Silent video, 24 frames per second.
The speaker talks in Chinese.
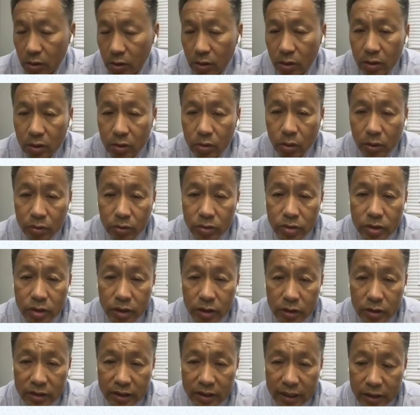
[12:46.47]
广东
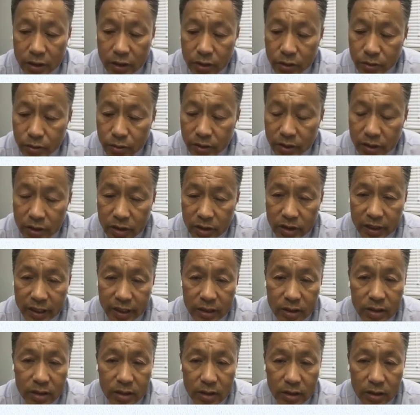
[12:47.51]
省再生医学实验
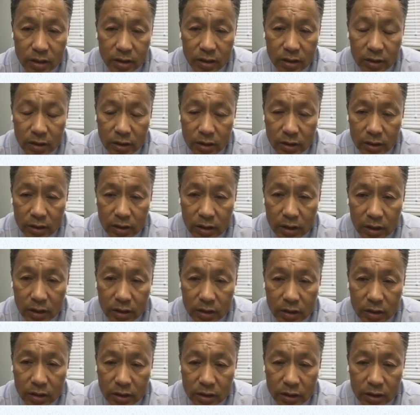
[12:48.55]
室，呃
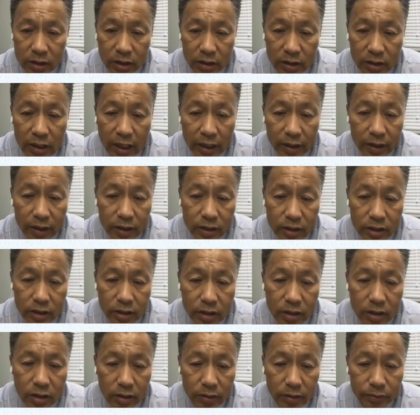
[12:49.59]
的一些大力的支
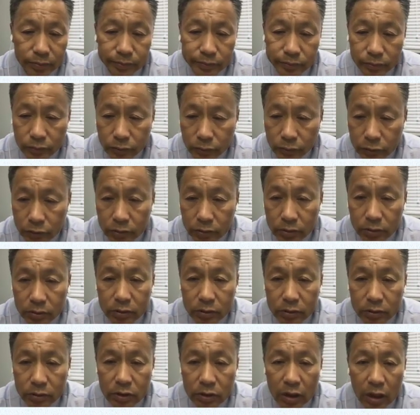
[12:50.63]
持。
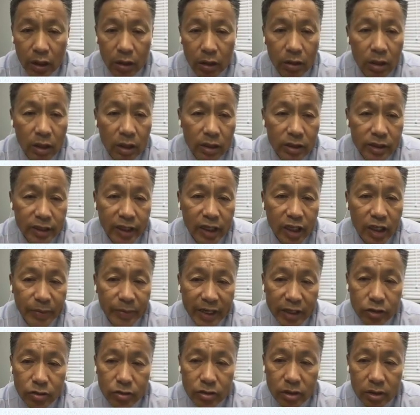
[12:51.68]
好，这个里面
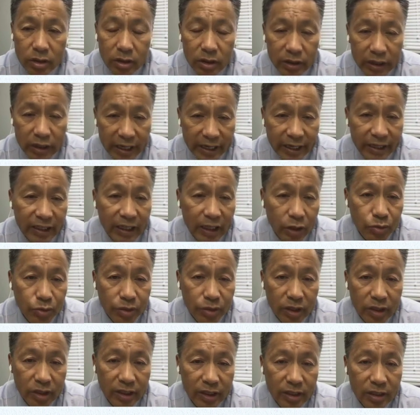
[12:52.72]
就是也给大家举
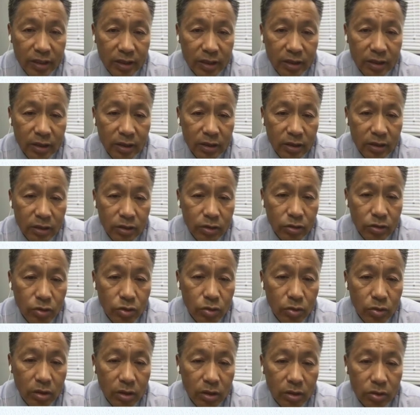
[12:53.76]
个例子，就是
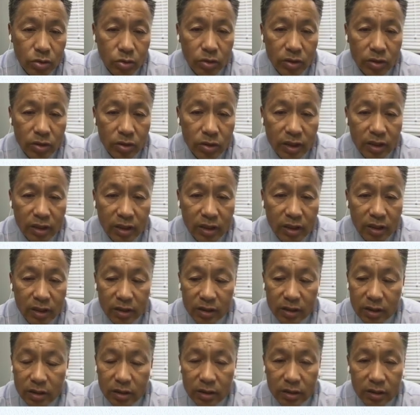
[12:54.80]
说做这个
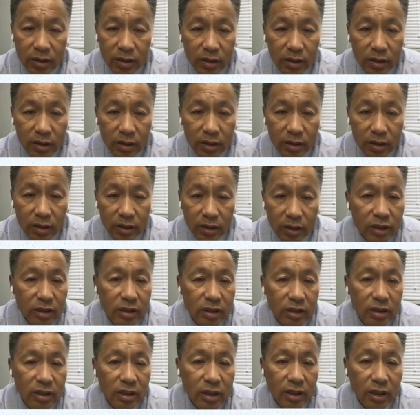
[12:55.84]
呃影
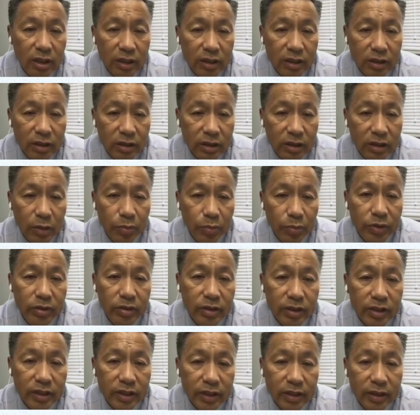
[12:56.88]
这个
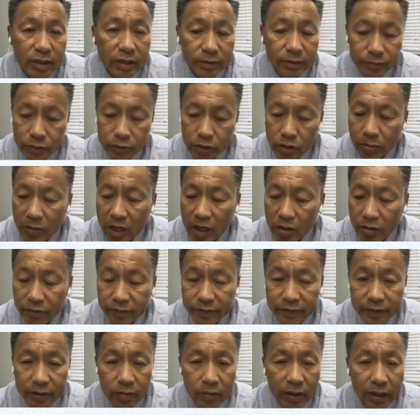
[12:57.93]
computer 这个
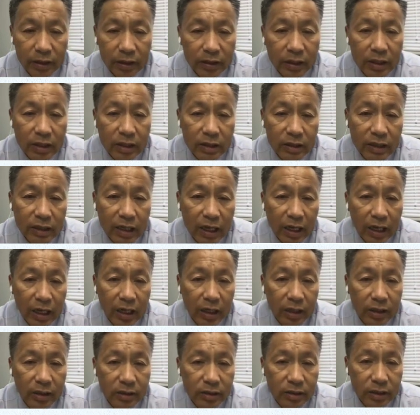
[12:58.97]
tomography 的话，
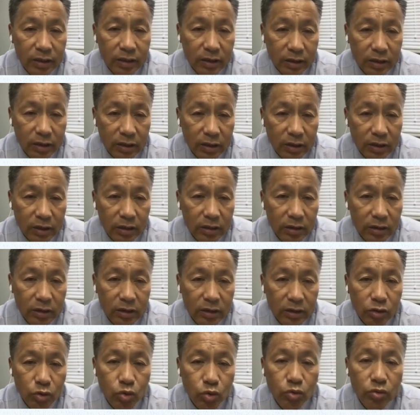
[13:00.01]
它这个
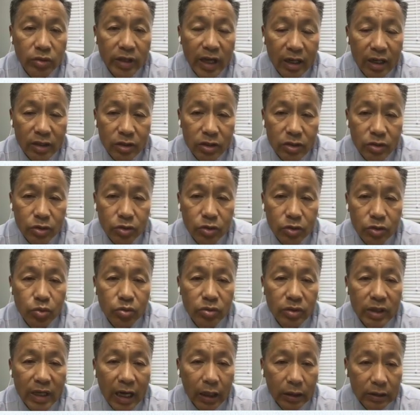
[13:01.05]
数量数
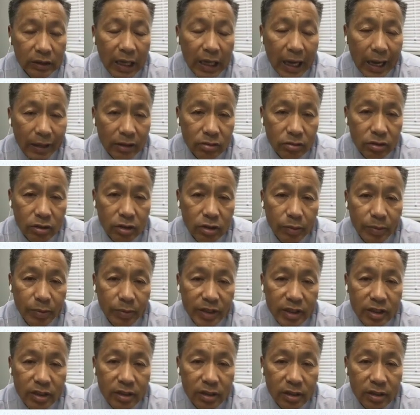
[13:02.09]
量很大，就是特别
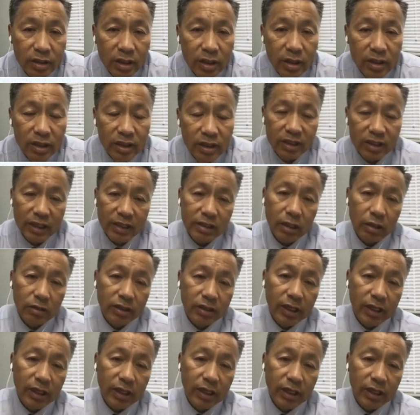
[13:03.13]
是一张扫下来